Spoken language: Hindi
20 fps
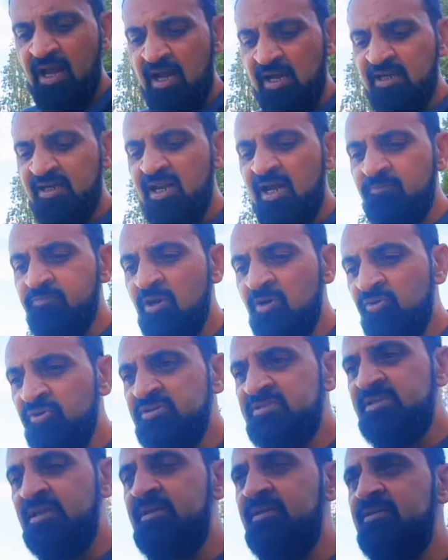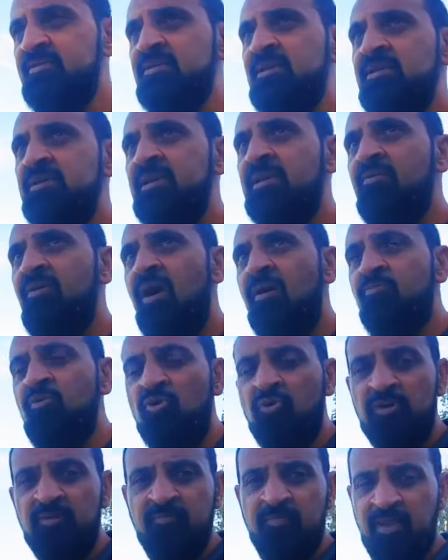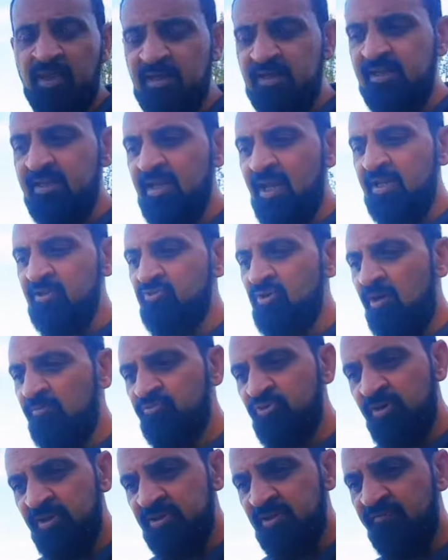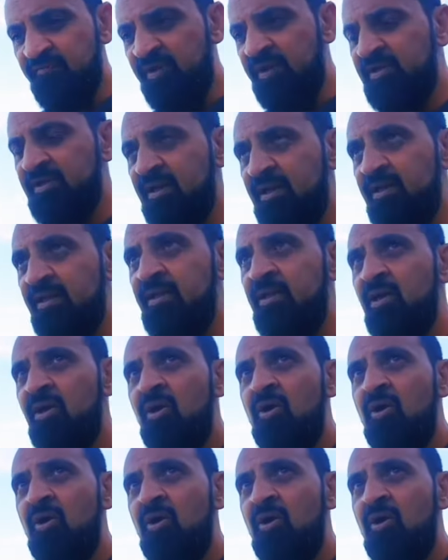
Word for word: अगर आपका कोई स्टेटस चेंज नहीं हुआ आपको कोई मेल नहीं आई तो आप थोड़ा सा वेट कर लें